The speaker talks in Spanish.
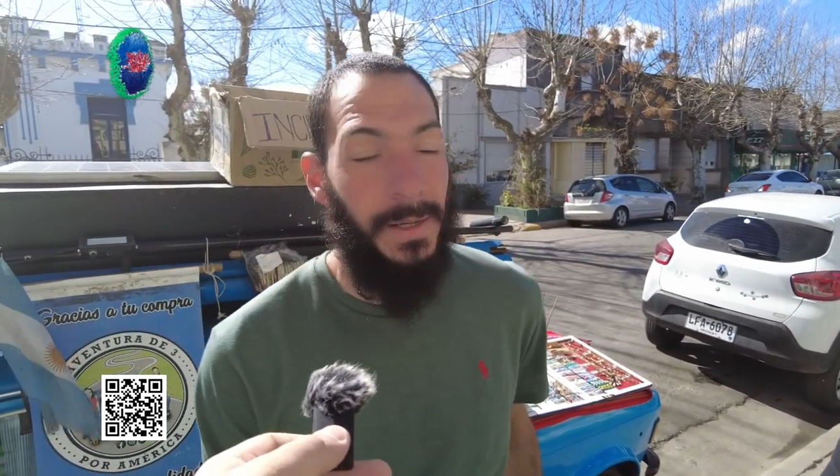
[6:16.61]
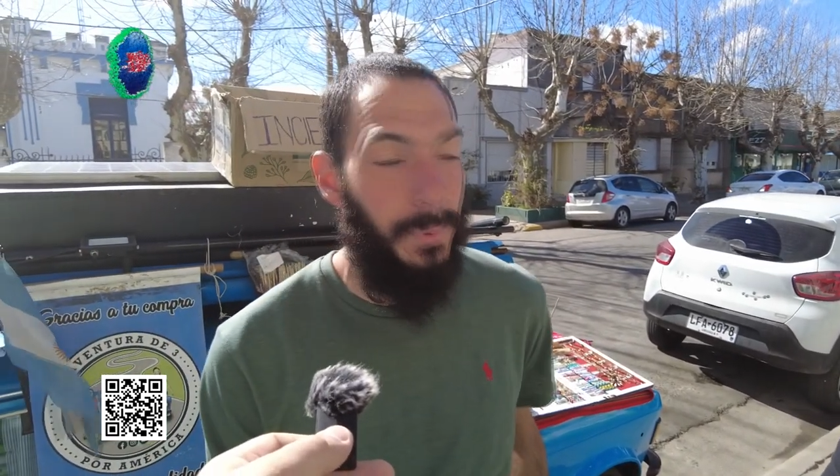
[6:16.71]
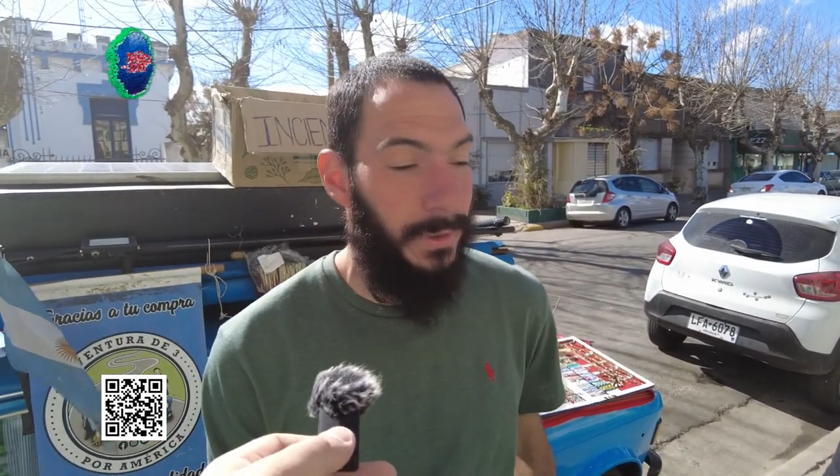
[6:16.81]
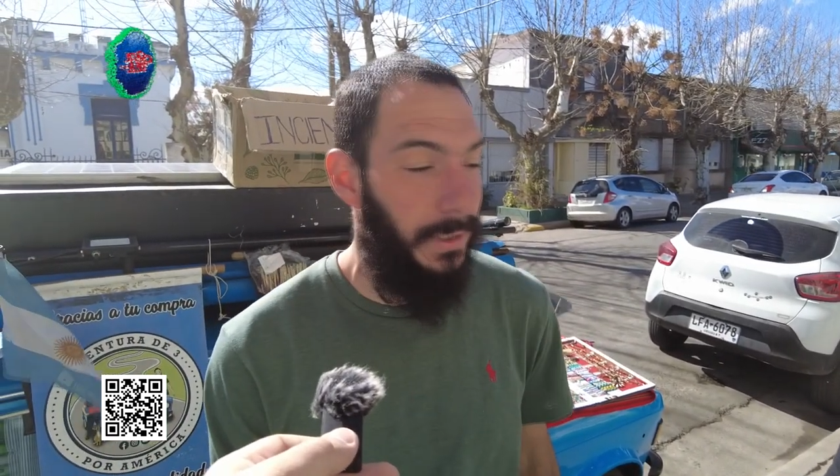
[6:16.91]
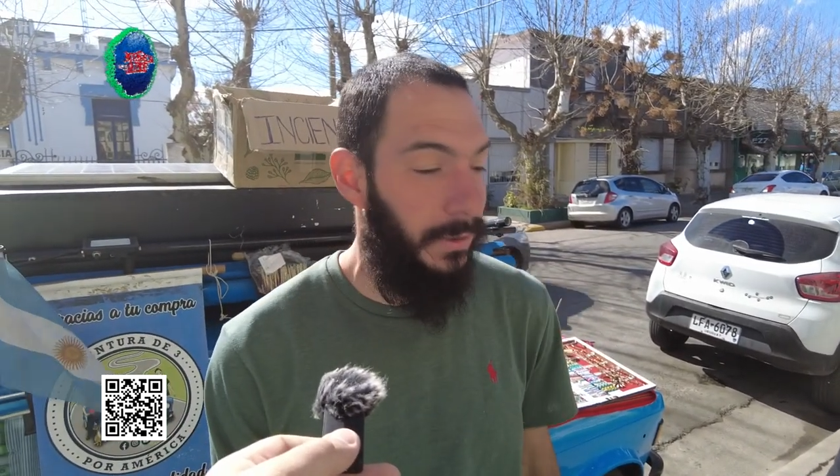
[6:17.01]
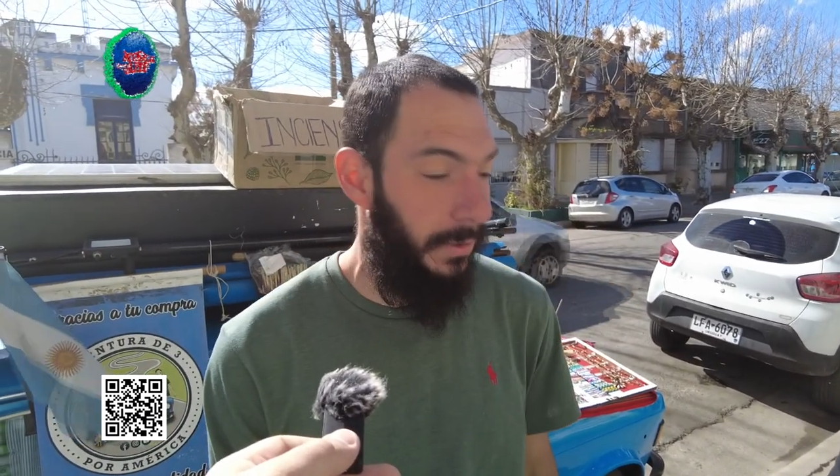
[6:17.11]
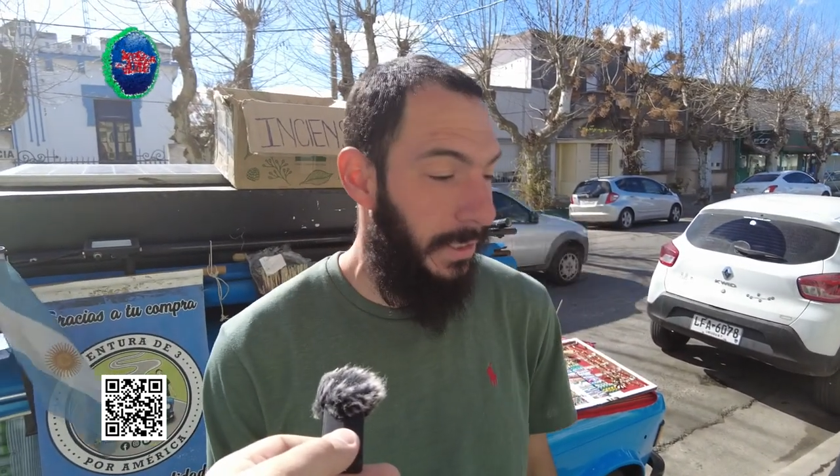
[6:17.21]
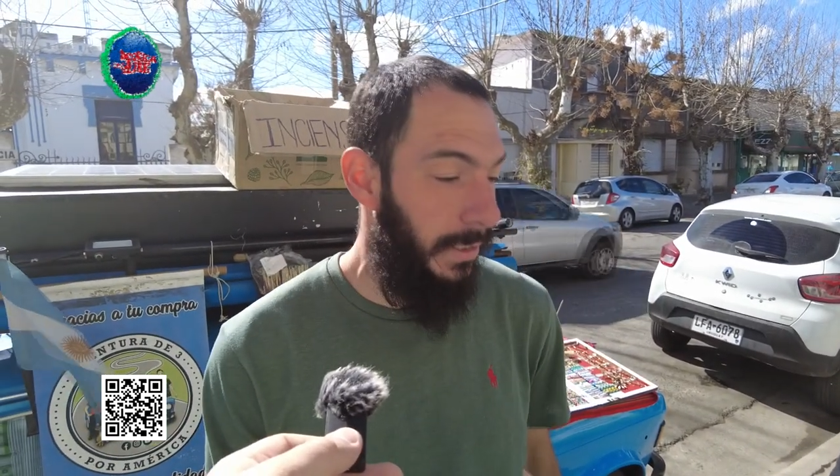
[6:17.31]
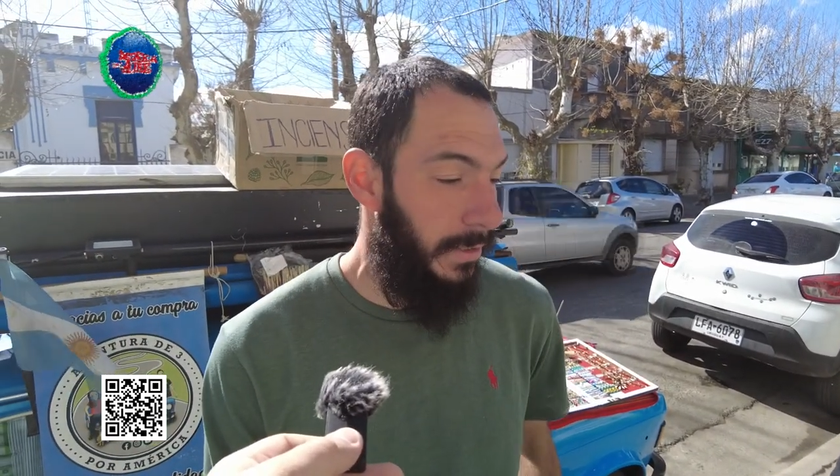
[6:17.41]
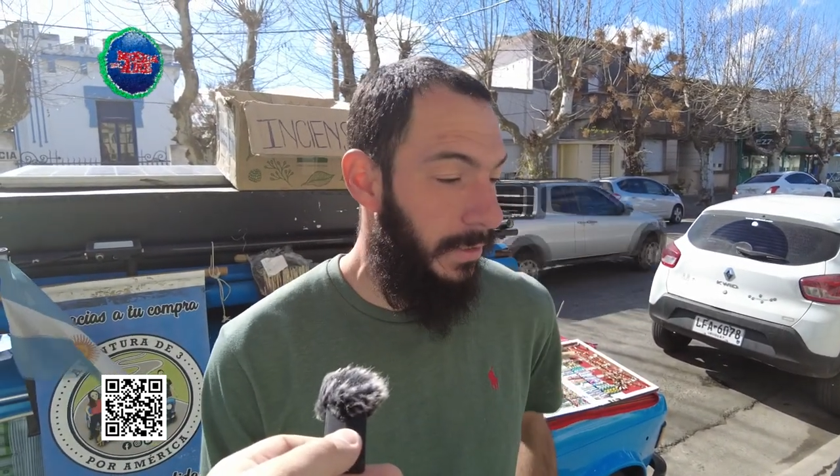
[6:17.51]
respondiendo
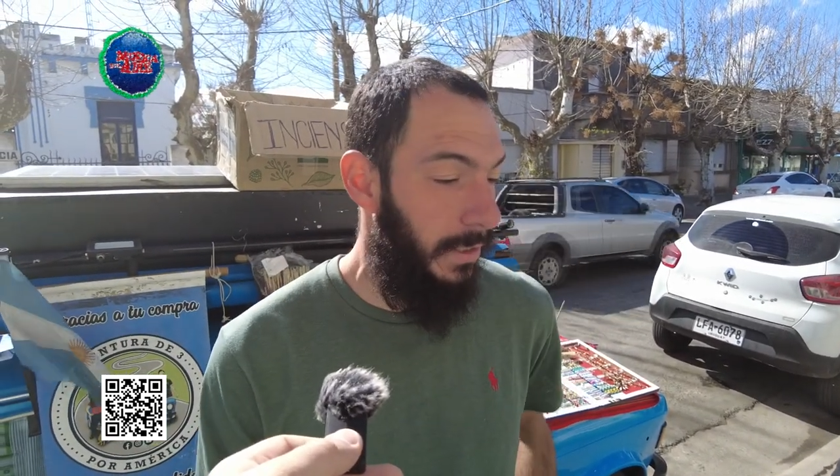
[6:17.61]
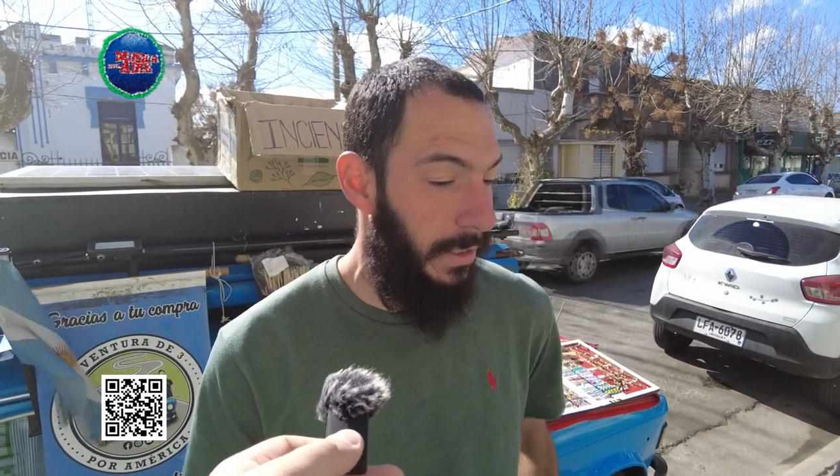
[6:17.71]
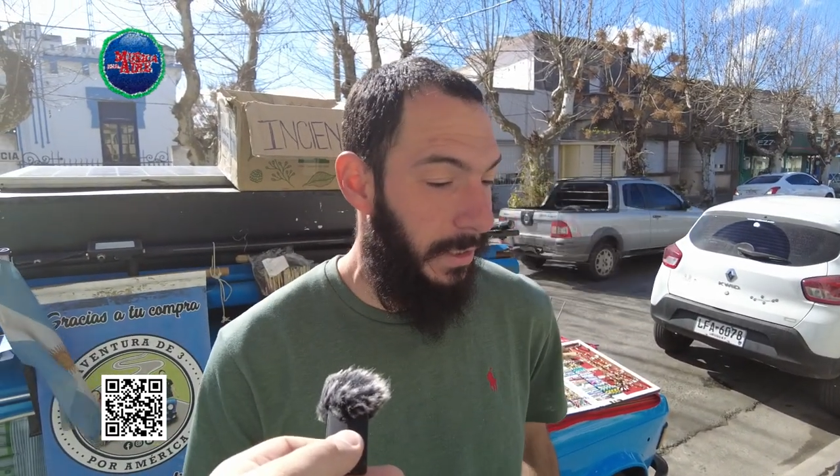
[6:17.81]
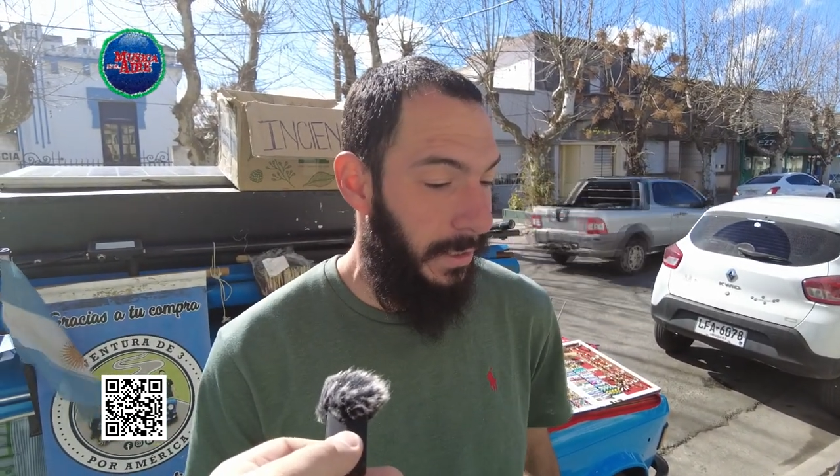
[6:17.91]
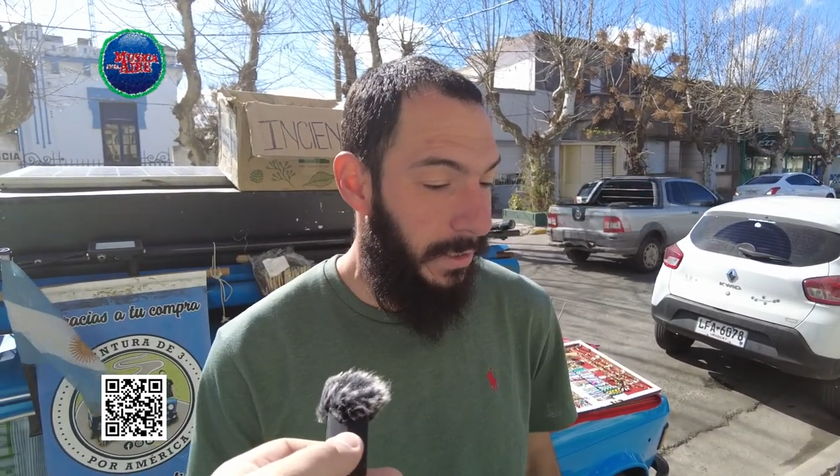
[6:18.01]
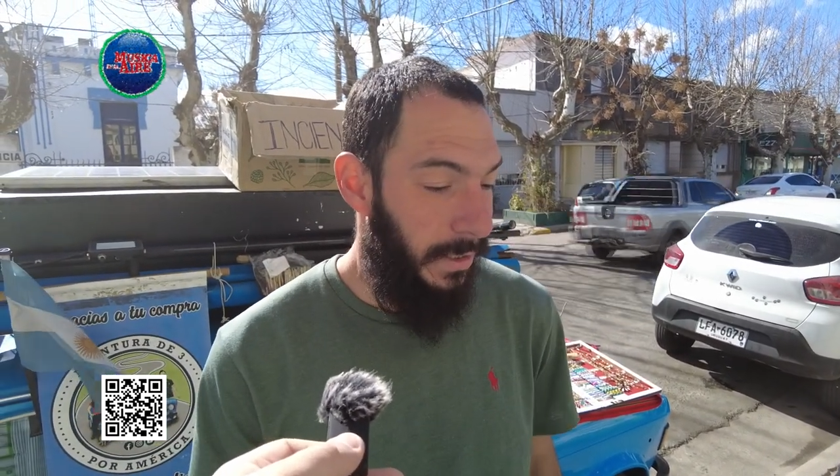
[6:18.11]
bien, así que